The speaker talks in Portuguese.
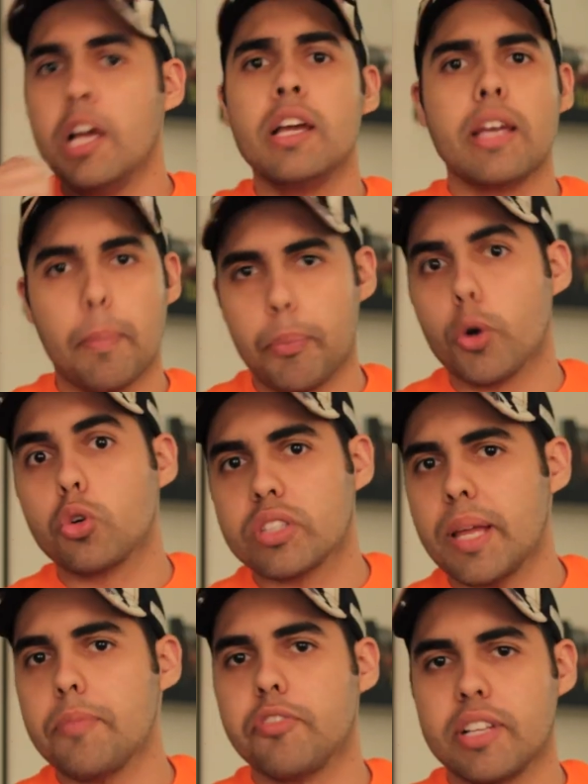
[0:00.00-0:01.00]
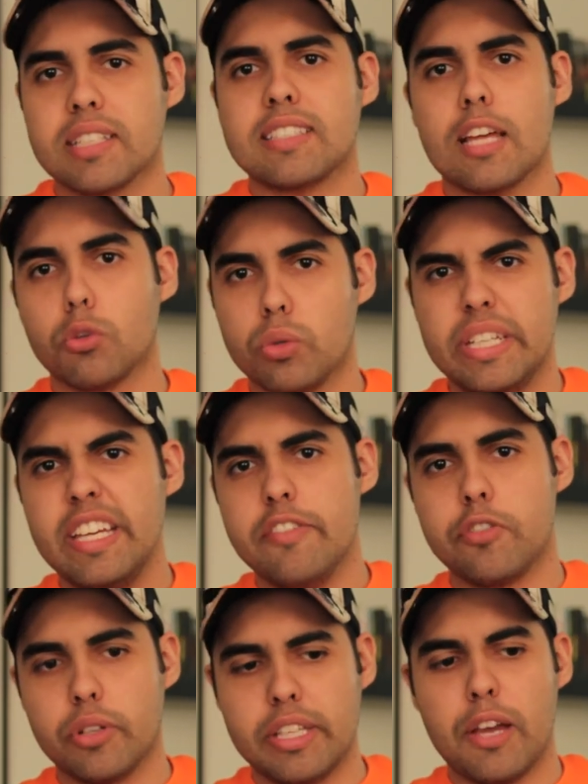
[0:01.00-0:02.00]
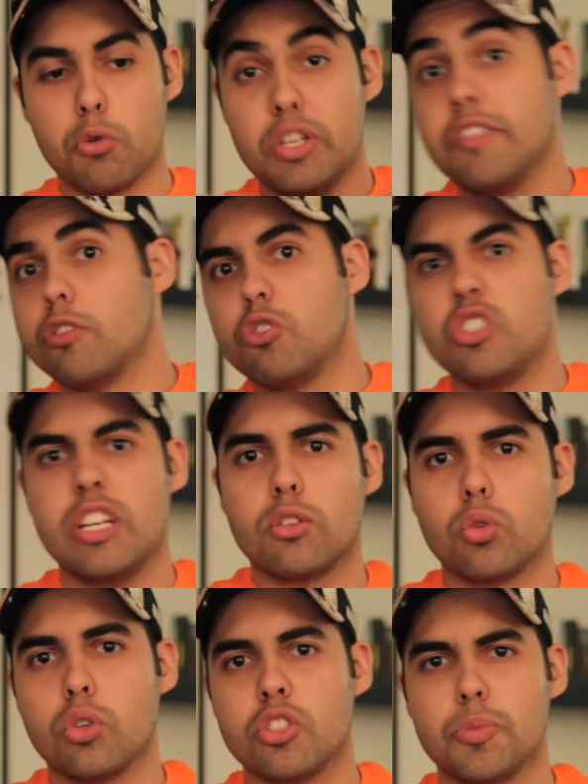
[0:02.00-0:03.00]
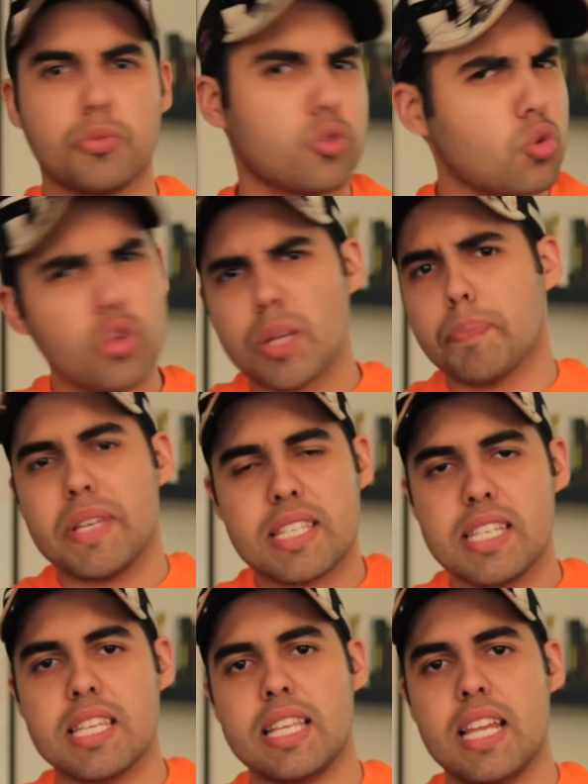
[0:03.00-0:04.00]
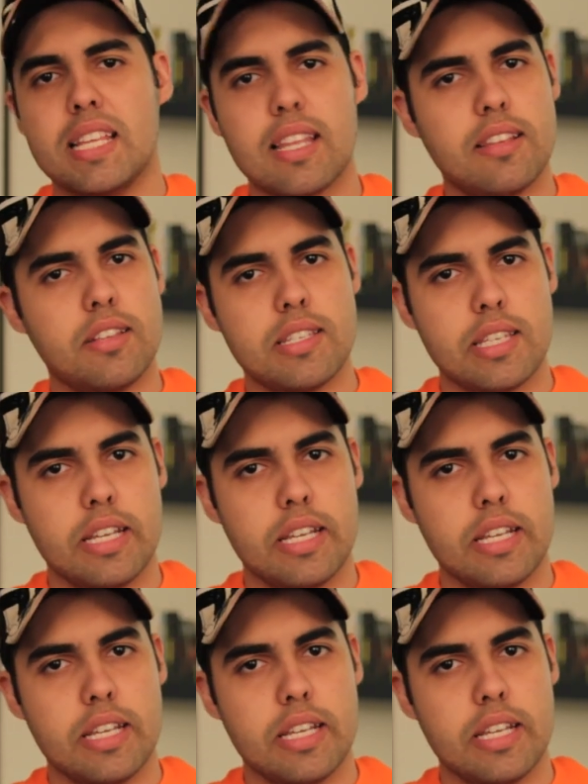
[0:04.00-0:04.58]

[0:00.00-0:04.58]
E há pouco tempo foi lançado um livro, que é o livro do diretor, tipo, toda a pesquisa dele tá dentro desse